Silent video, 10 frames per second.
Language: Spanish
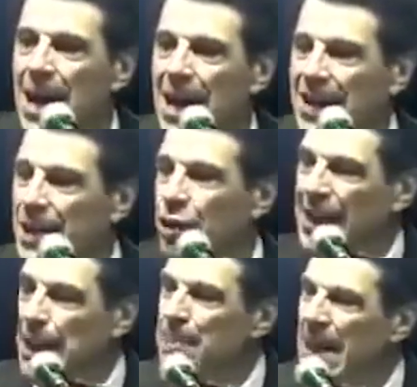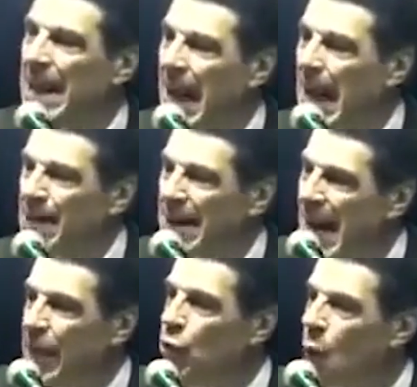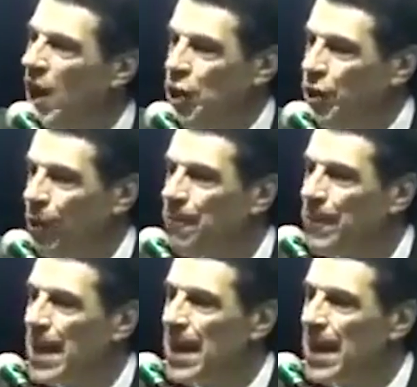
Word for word: en em la ciudad de Bellingham, allá en em Washington.